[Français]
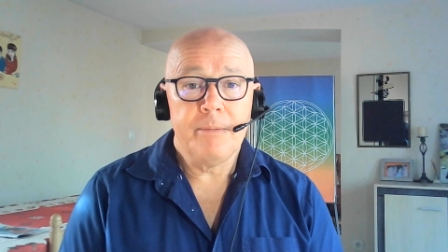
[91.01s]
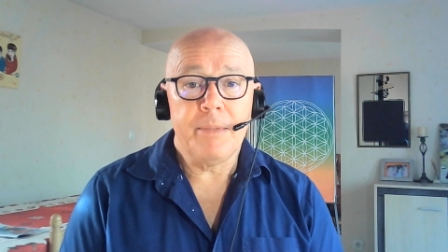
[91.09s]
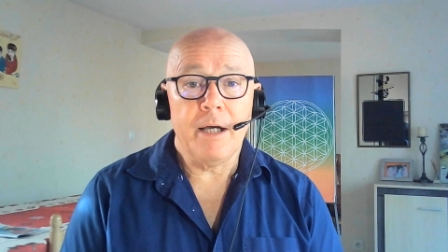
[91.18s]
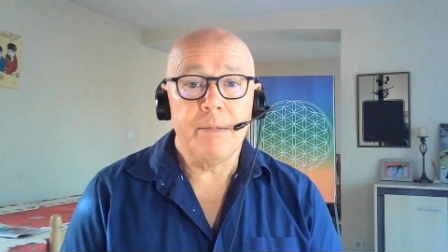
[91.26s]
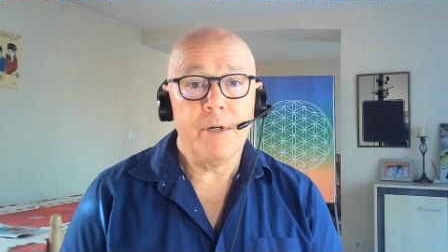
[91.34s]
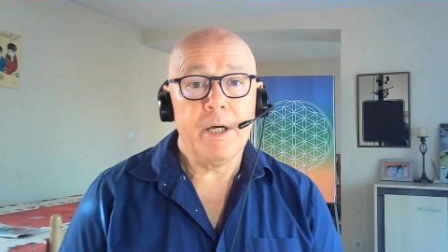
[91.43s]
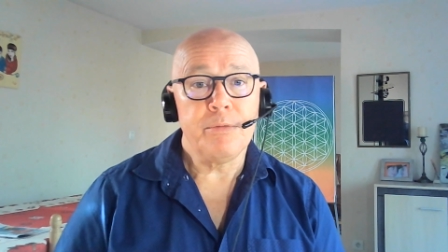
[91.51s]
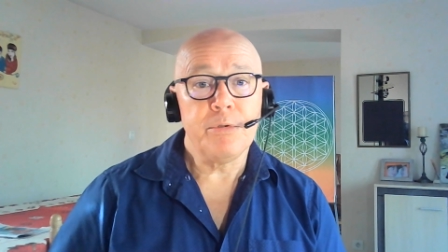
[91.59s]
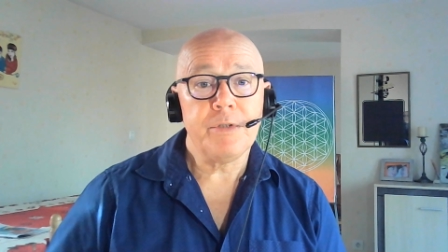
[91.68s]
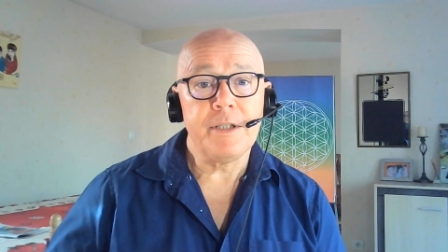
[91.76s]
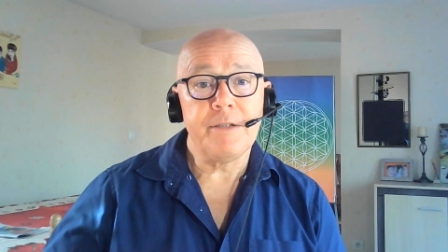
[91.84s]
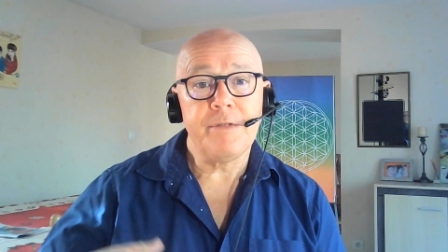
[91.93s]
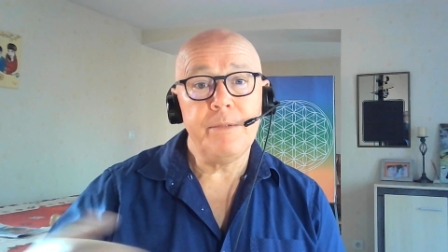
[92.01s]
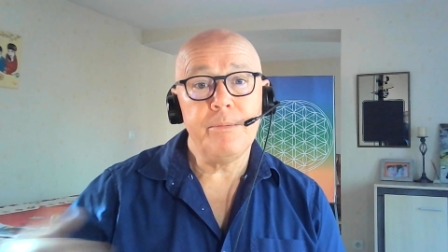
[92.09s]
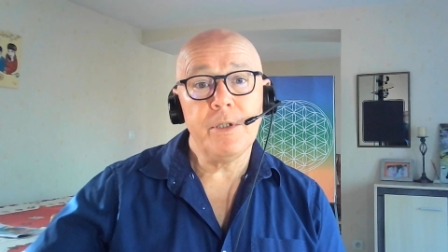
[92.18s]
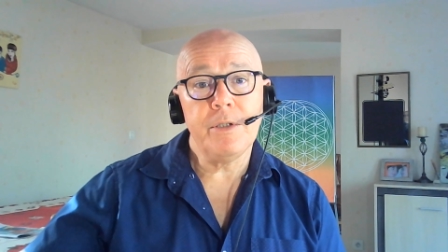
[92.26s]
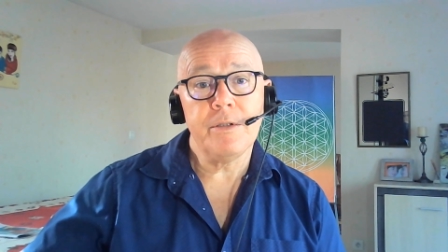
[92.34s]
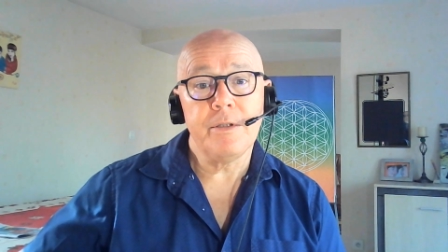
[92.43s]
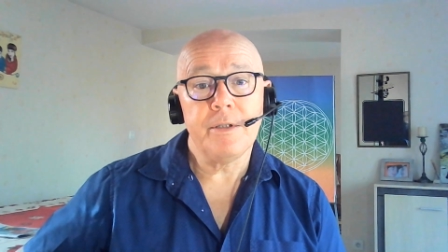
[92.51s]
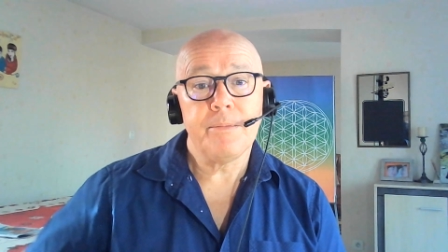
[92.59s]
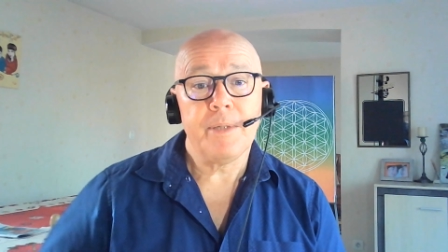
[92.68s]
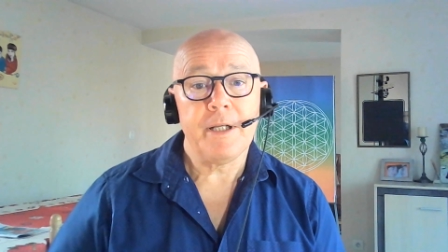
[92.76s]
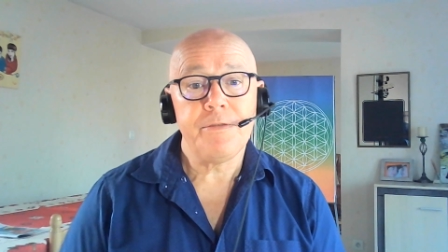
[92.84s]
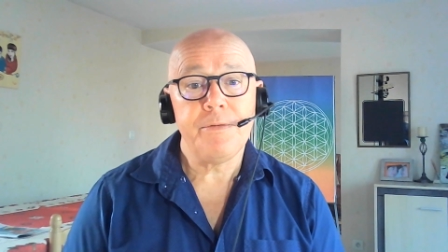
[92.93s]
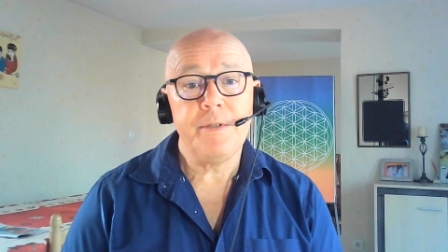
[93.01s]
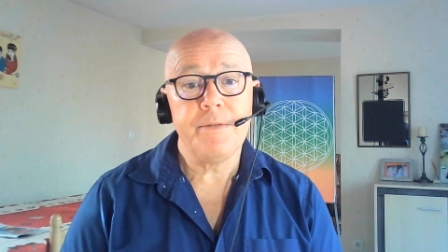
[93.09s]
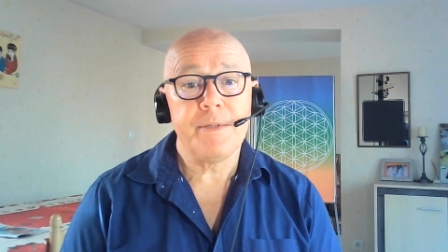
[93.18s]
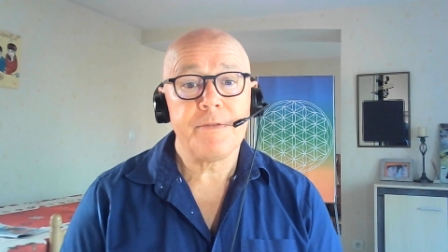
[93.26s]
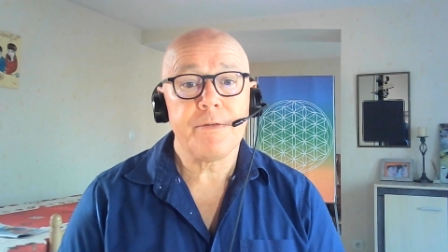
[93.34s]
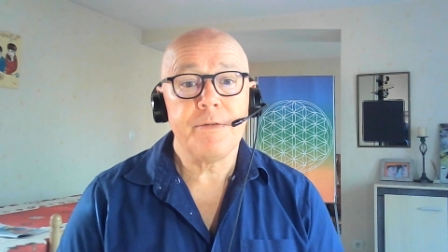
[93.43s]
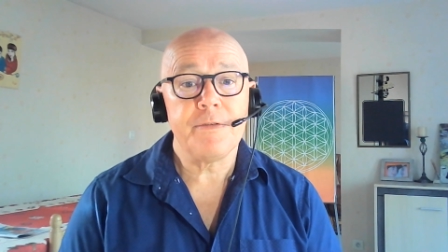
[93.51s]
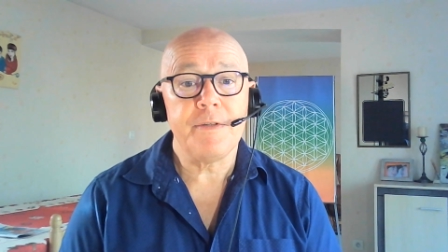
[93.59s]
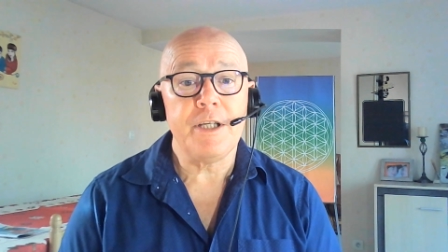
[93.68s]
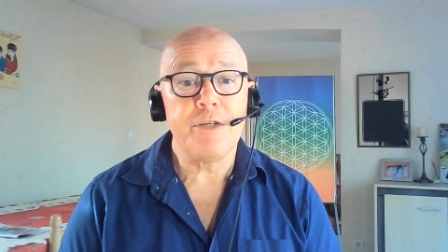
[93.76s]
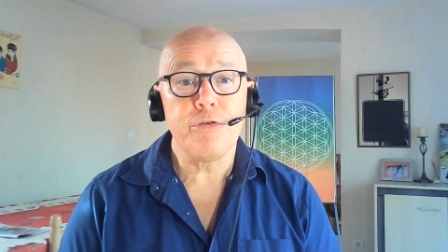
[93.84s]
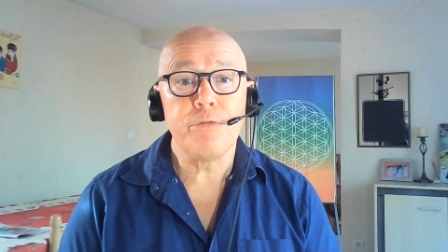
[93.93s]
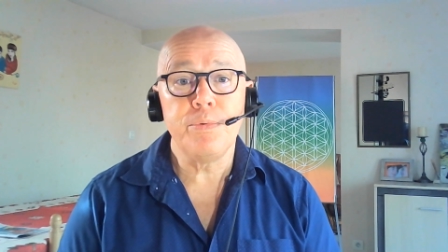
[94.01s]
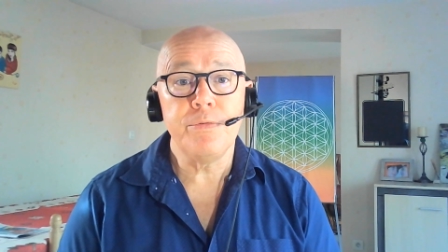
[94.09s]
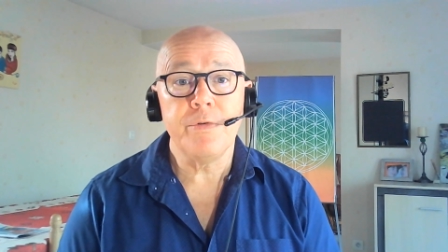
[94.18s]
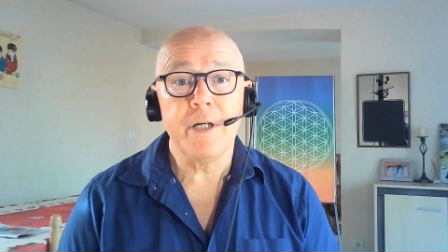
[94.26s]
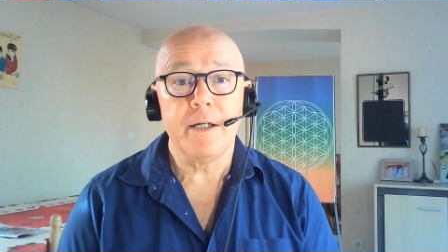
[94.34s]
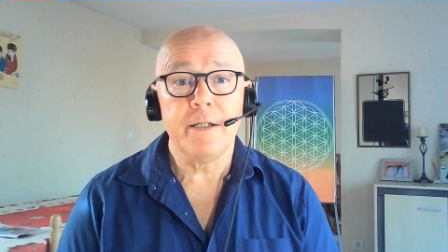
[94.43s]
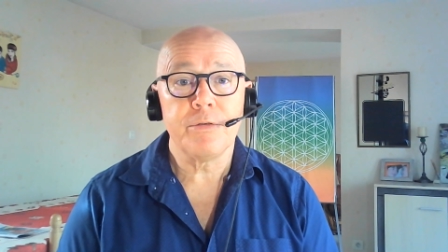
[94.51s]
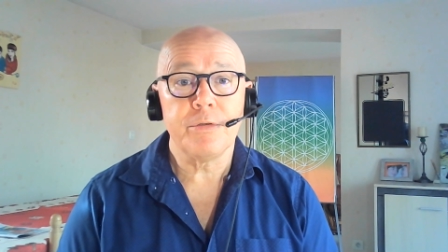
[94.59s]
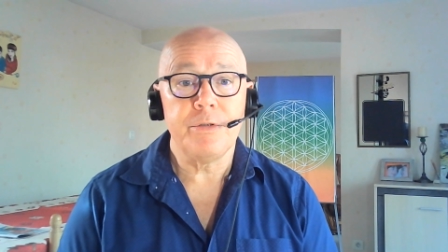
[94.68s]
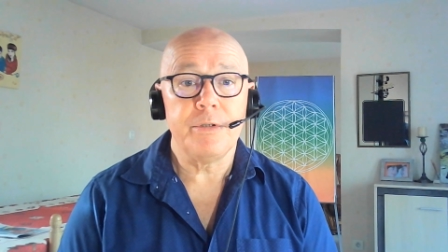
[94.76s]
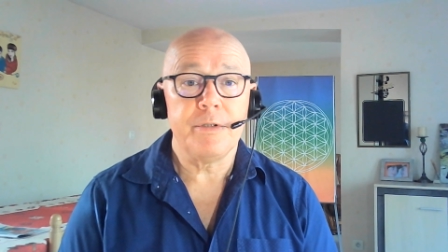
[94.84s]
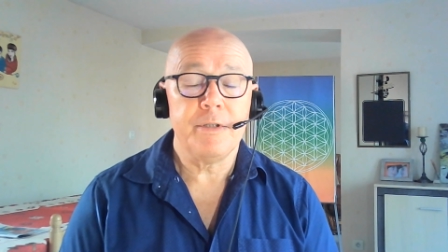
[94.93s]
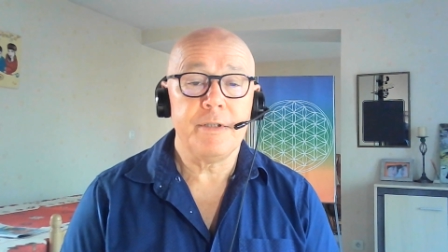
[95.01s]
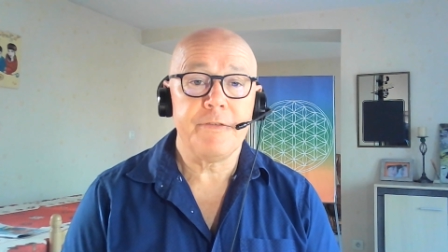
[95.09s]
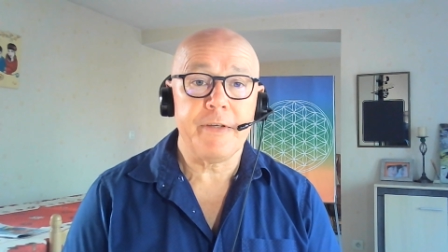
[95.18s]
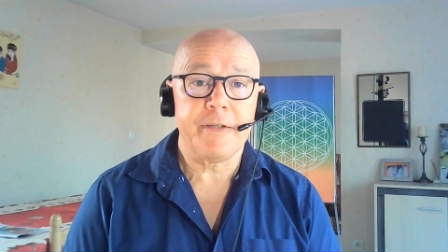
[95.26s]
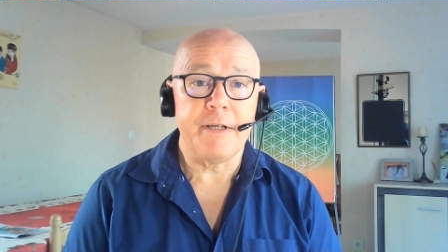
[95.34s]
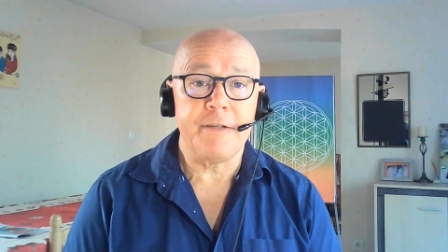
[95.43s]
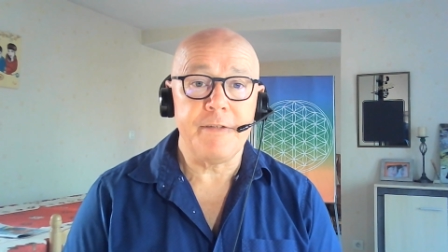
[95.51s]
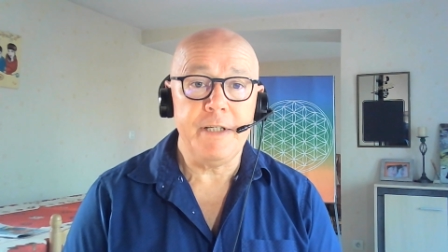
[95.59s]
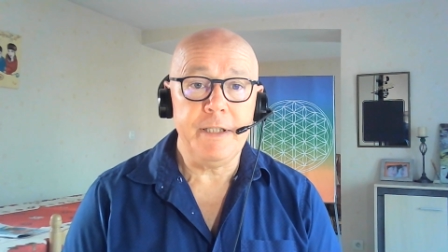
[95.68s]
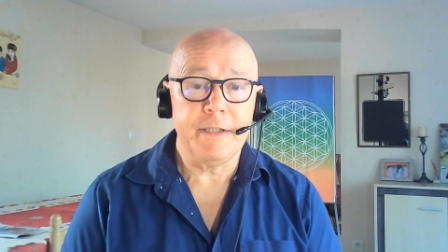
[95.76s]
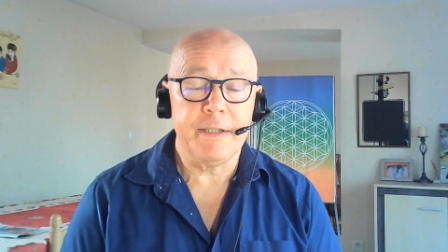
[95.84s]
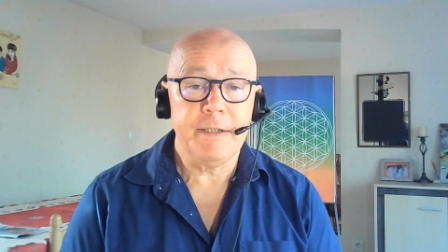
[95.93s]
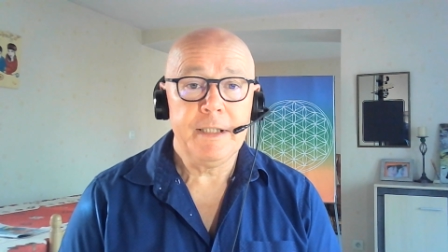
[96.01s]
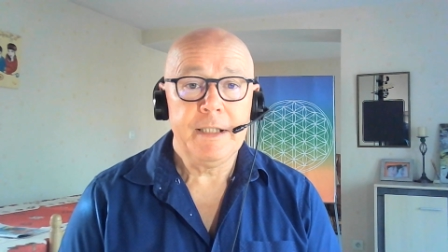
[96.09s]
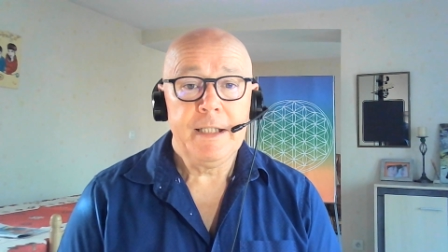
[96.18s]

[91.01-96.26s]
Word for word: Par rapport à d'autres événements euh, par la suite, parce que c'est des jeux de pouvoir entre certaines élites hein,